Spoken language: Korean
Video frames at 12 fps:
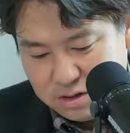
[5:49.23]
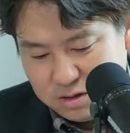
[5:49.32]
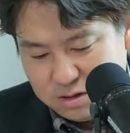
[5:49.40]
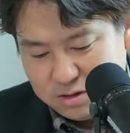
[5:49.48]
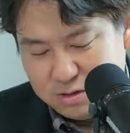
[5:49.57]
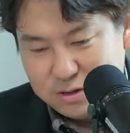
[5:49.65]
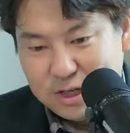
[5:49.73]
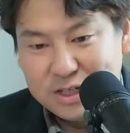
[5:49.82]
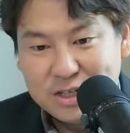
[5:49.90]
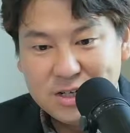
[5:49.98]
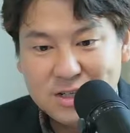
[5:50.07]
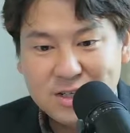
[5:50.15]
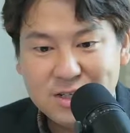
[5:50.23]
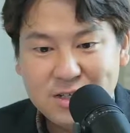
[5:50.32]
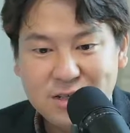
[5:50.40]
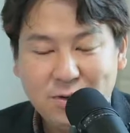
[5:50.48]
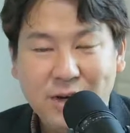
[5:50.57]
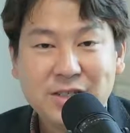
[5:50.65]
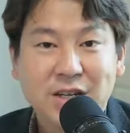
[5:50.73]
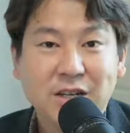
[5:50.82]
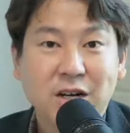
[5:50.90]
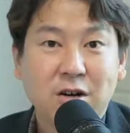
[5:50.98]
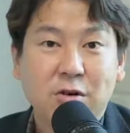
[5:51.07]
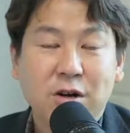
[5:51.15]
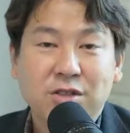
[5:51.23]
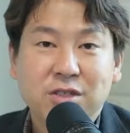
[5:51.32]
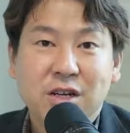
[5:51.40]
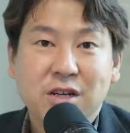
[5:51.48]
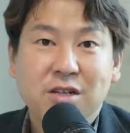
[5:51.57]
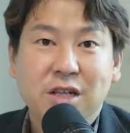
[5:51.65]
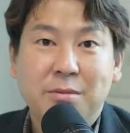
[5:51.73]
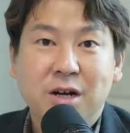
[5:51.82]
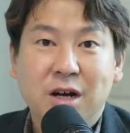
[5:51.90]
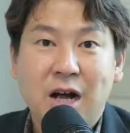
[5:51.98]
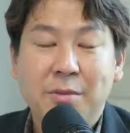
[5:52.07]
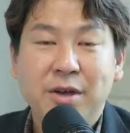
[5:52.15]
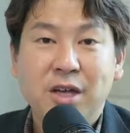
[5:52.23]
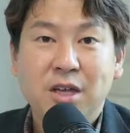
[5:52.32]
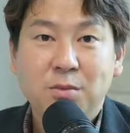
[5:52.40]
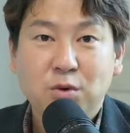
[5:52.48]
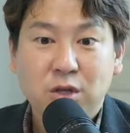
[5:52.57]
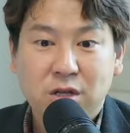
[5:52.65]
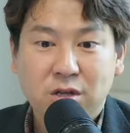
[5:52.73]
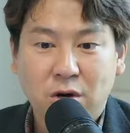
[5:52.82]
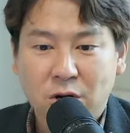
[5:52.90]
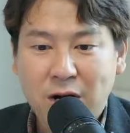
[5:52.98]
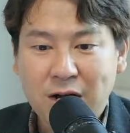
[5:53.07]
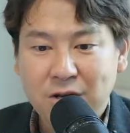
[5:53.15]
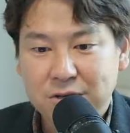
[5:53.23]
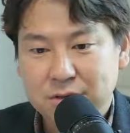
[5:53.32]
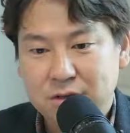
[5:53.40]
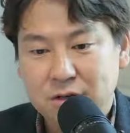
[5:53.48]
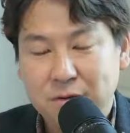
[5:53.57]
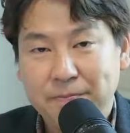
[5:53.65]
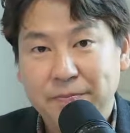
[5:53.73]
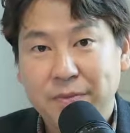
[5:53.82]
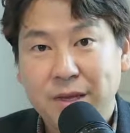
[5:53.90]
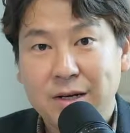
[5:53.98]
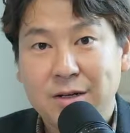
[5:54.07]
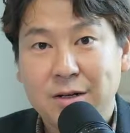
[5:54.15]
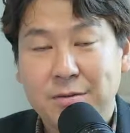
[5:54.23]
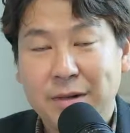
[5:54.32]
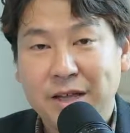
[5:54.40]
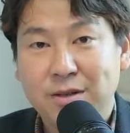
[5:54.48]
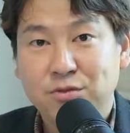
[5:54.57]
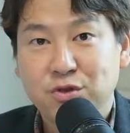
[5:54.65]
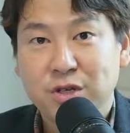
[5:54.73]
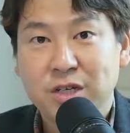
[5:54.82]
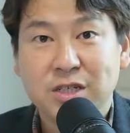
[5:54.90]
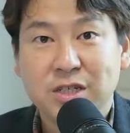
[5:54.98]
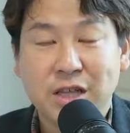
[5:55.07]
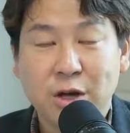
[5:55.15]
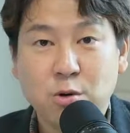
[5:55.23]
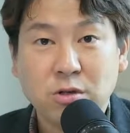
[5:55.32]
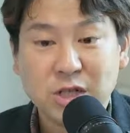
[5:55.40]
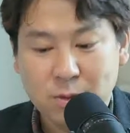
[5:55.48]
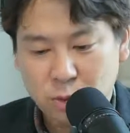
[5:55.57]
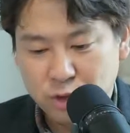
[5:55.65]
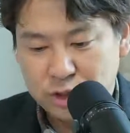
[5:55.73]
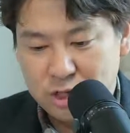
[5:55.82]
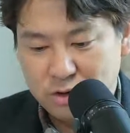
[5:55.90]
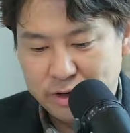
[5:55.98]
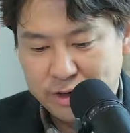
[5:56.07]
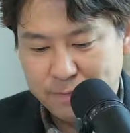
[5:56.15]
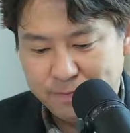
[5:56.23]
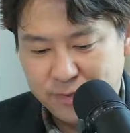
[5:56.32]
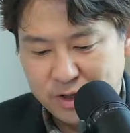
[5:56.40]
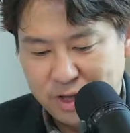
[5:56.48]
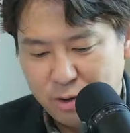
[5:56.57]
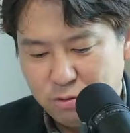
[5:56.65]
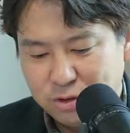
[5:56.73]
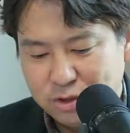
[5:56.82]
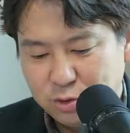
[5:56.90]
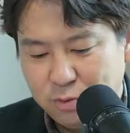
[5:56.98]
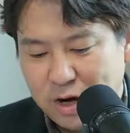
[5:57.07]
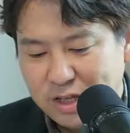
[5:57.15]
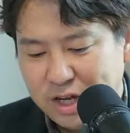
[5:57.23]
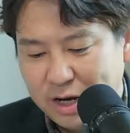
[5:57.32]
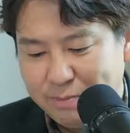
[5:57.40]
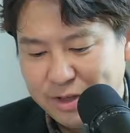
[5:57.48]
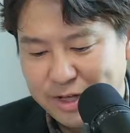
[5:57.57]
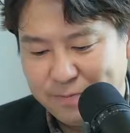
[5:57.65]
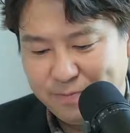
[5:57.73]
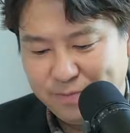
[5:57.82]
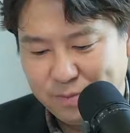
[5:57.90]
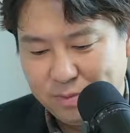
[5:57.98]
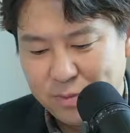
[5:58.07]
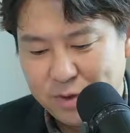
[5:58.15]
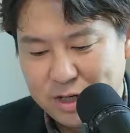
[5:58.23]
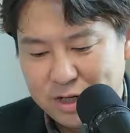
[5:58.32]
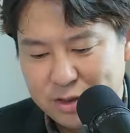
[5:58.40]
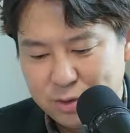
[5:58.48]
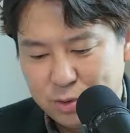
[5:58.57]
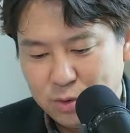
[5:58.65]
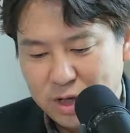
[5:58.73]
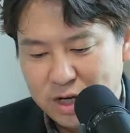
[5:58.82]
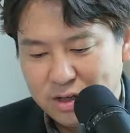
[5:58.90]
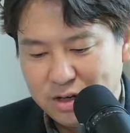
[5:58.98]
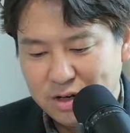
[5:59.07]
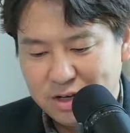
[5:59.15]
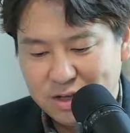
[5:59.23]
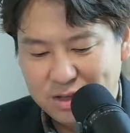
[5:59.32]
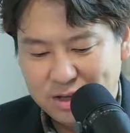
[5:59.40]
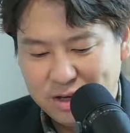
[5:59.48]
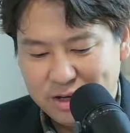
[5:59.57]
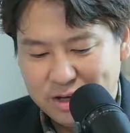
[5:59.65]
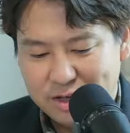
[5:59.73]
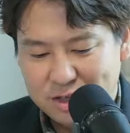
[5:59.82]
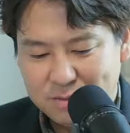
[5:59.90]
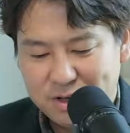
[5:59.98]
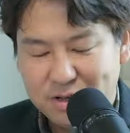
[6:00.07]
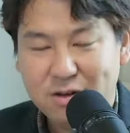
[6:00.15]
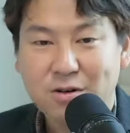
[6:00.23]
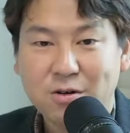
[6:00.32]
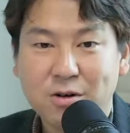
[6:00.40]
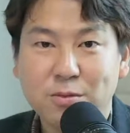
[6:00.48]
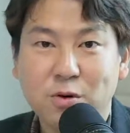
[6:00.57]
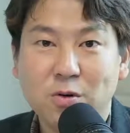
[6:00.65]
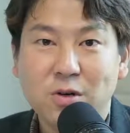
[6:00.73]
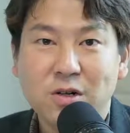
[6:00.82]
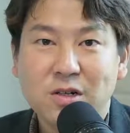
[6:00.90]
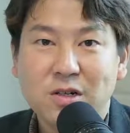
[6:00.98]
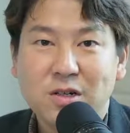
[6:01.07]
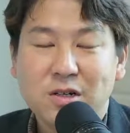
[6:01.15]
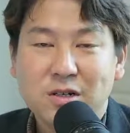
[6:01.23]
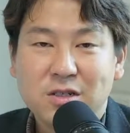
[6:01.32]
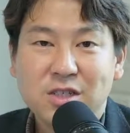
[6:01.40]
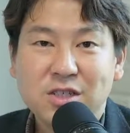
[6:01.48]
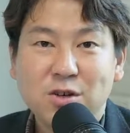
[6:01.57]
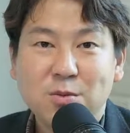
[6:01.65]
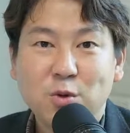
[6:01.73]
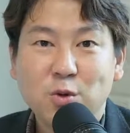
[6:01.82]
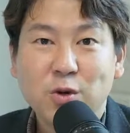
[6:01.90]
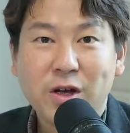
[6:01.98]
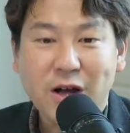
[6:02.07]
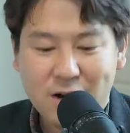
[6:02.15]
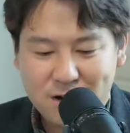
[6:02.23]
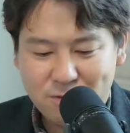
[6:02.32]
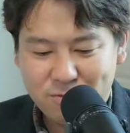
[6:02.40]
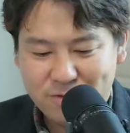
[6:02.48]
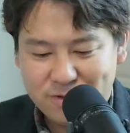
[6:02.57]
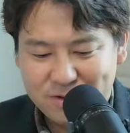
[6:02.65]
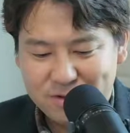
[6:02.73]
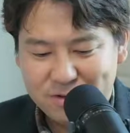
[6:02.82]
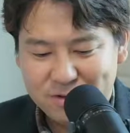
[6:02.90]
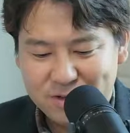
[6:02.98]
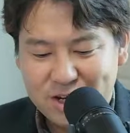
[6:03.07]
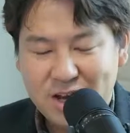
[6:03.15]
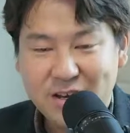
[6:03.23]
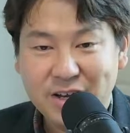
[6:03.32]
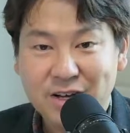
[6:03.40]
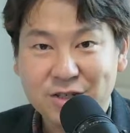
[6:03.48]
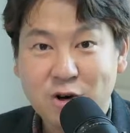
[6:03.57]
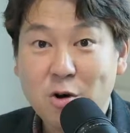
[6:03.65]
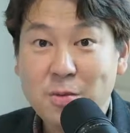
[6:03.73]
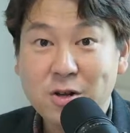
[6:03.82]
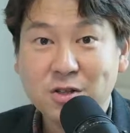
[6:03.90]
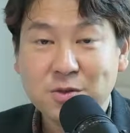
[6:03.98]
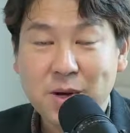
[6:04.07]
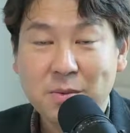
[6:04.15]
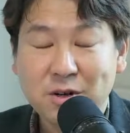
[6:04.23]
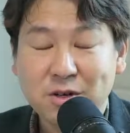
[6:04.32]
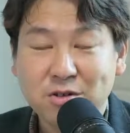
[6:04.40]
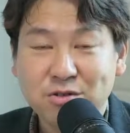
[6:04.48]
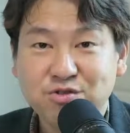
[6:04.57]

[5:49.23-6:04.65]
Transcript: 어, 사실 이 환상이라고 하는 책은 아마 갈매기의 꿈보다는 덜 알려져서 어, 많은 분들이 이제 내용을 잘 모르실 거예요. 내용은 좀 황당합니다. 제가 소개해드리긴 했지만 거의 뭐 신성 모독에 가까운 그런 책이 아닌가. 처음 읽으시면 아마